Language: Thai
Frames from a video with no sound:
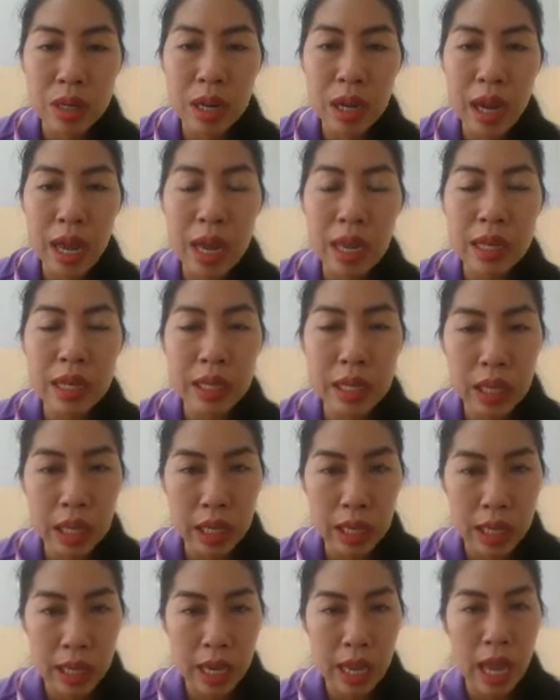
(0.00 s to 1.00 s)
นะคะ
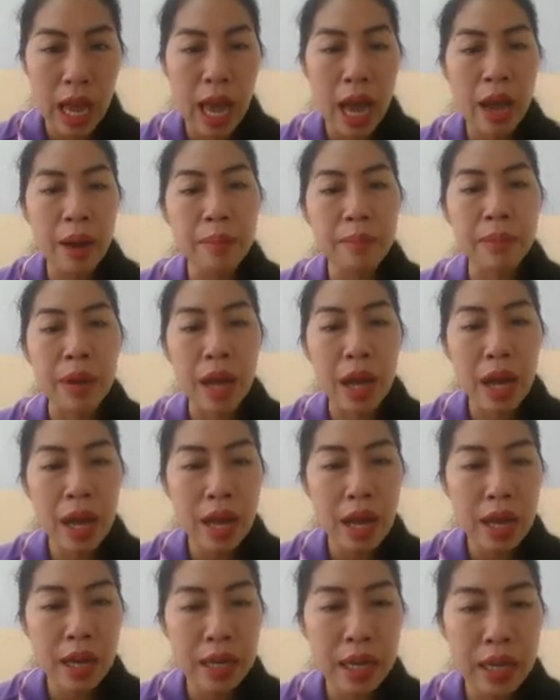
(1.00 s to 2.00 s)
กี่คำอ่า
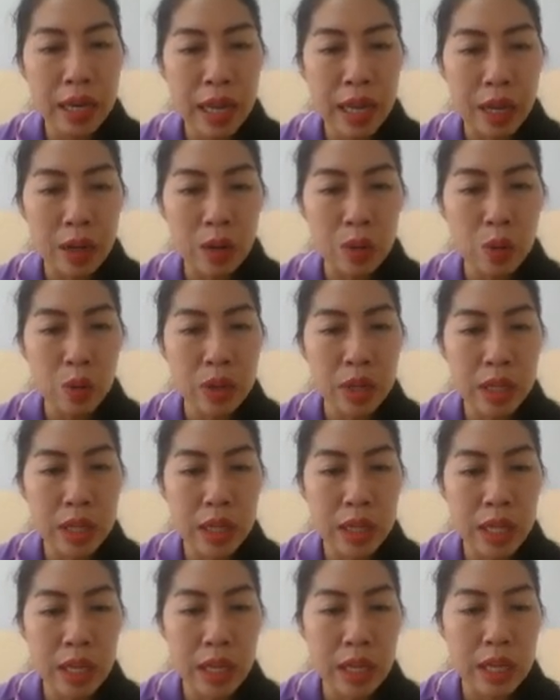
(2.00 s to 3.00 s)
เด็กๆดู
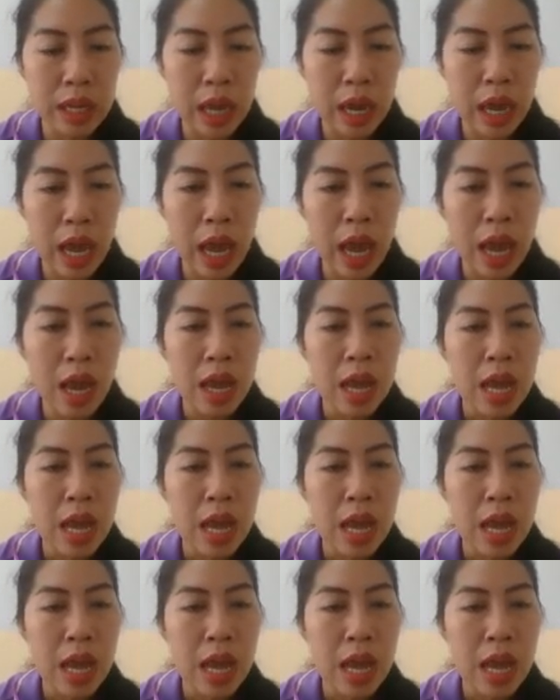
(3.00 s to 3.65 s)
ดีๆนะคะ